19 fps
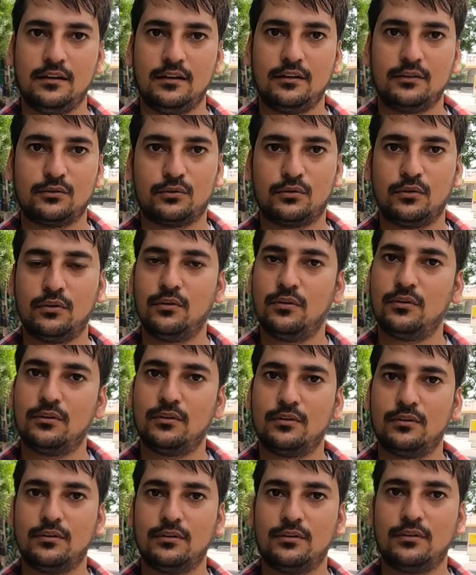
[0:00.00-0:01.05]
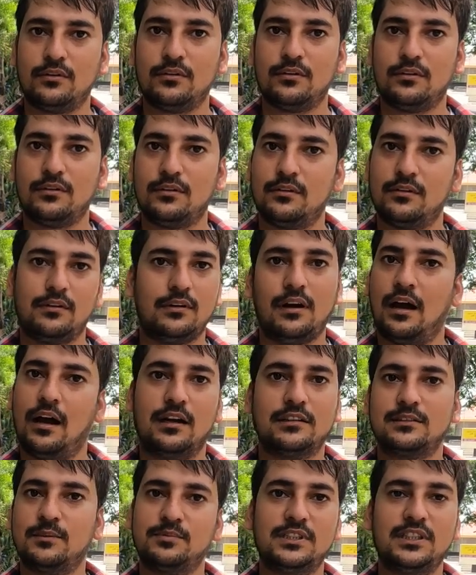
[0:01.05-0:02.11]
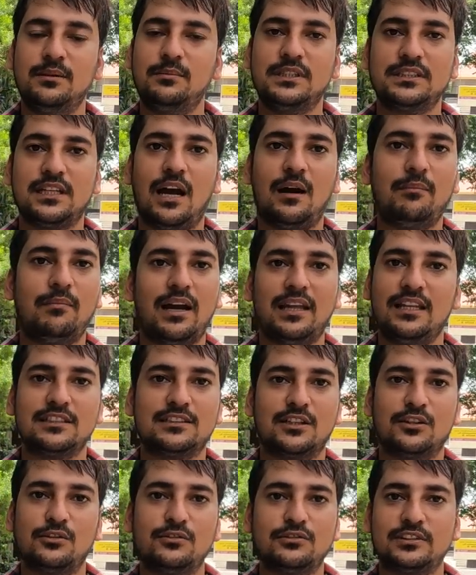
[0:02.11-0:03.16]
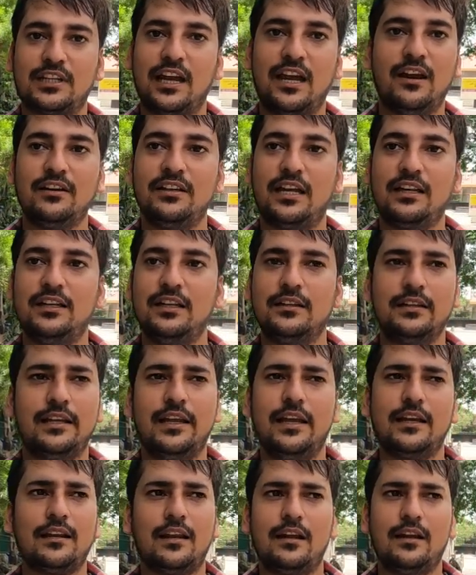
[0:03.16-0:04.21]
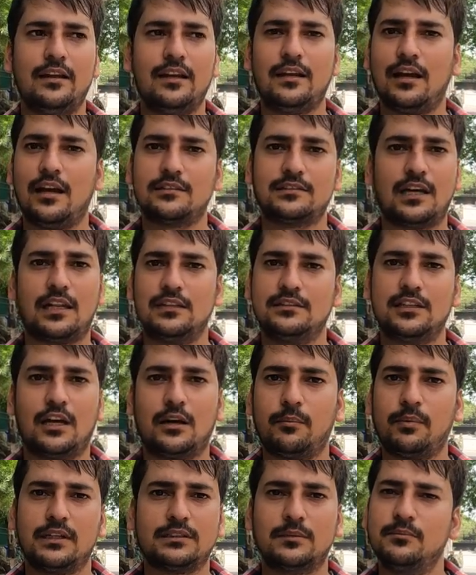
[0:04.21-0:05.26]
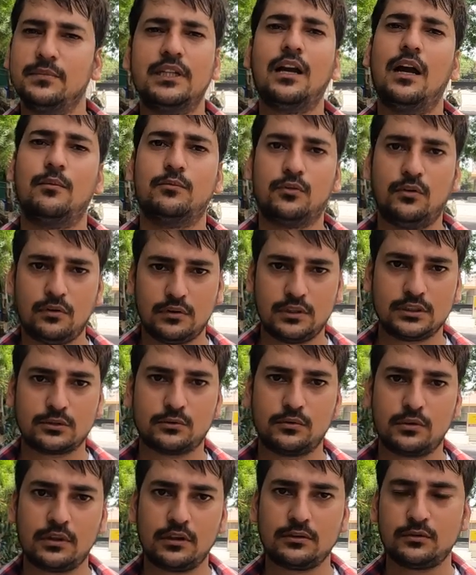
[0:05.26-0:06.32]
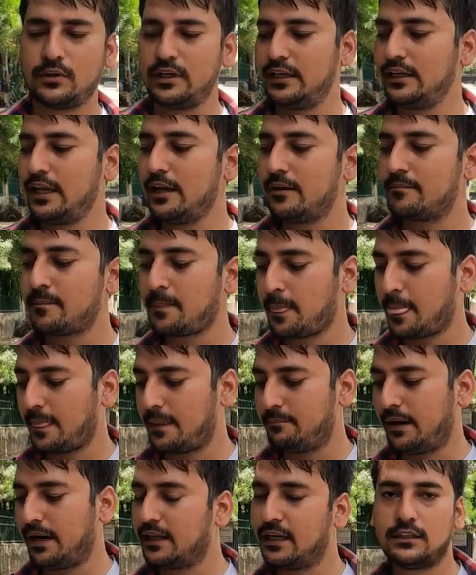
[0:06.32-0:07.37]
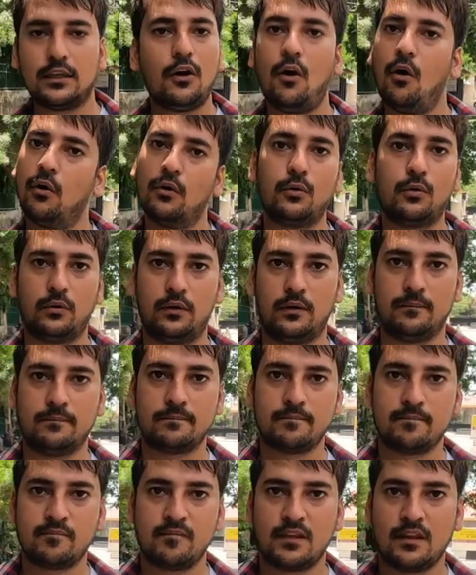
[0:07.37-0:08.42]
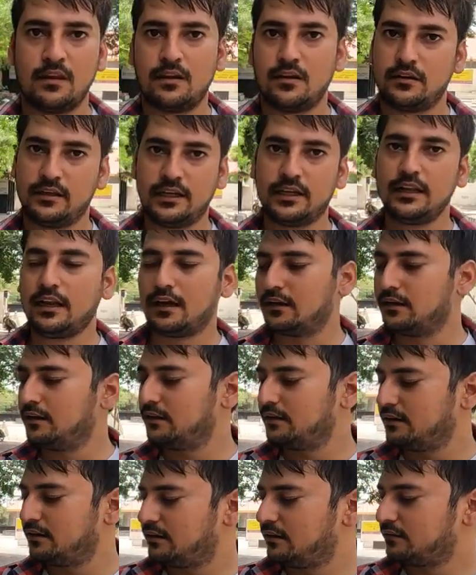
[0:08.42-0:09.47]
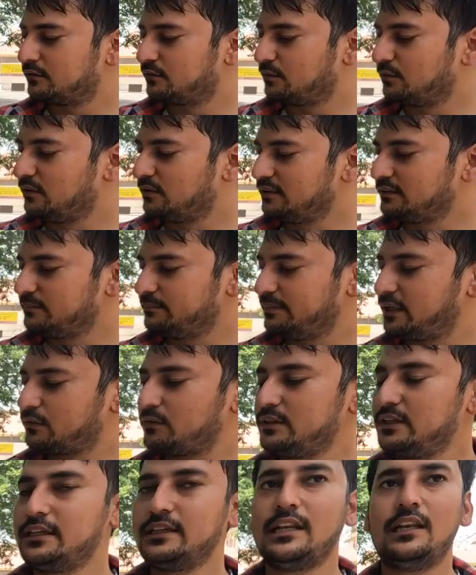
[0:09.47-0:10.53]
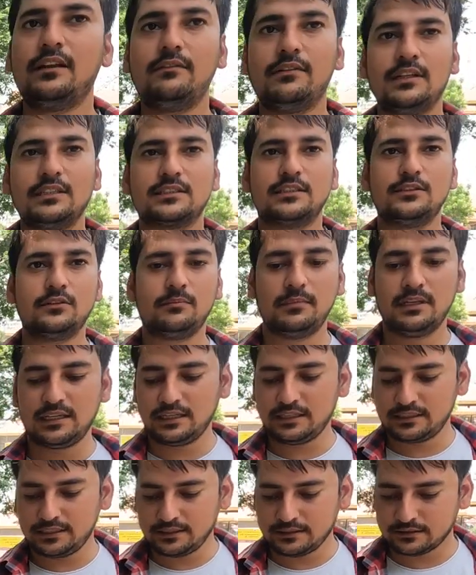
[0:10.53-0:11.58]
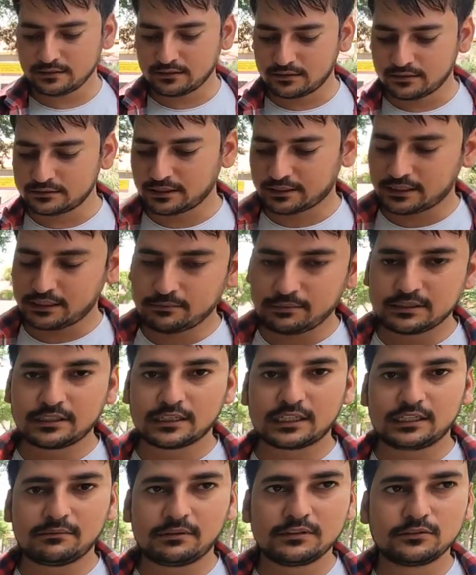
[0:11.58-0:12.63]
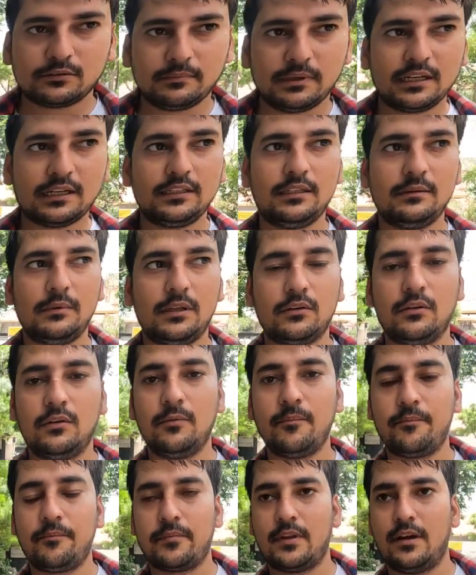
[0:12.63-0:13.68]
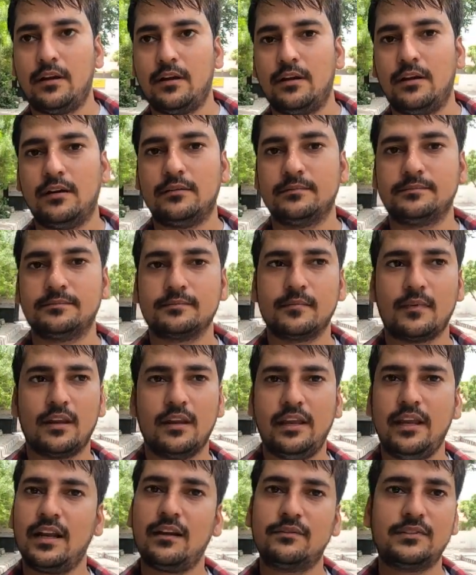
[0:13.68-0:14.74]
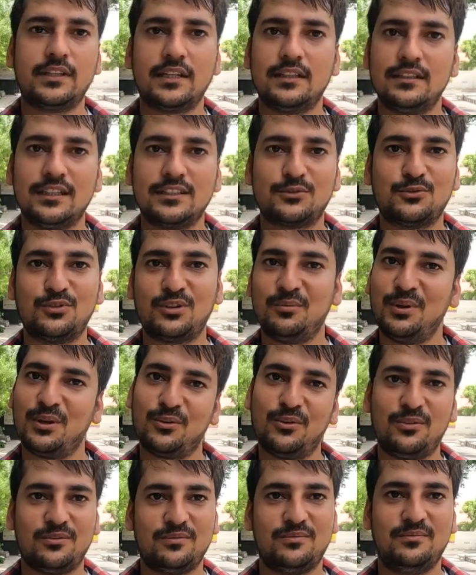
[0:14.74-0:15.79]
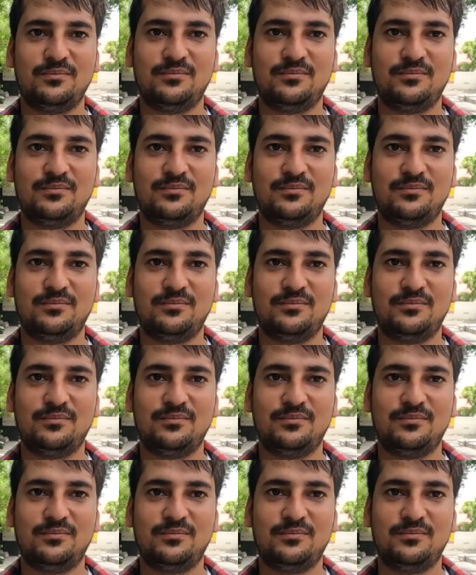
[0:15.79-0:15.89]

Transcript: तो सब्सिडी तो, में से माइनस कर दो फिर आप हाँ सब्सिडी में हाँ। से आप माइनस कर दो छः हज़ार एक लाख एक लाख चालीस हज़ार रुपये का समथिंग आपको स्कूटर जो है ये पड़ गया था ऑन रोड ओके ठीक है ना तो मेरे को ये डिलीवरी इसकी जो मिल गई थी तकरीबन तकरीबन जो मिल गई थी मेरे को एक हफ्ते के अंदर स्कूटर मेरे को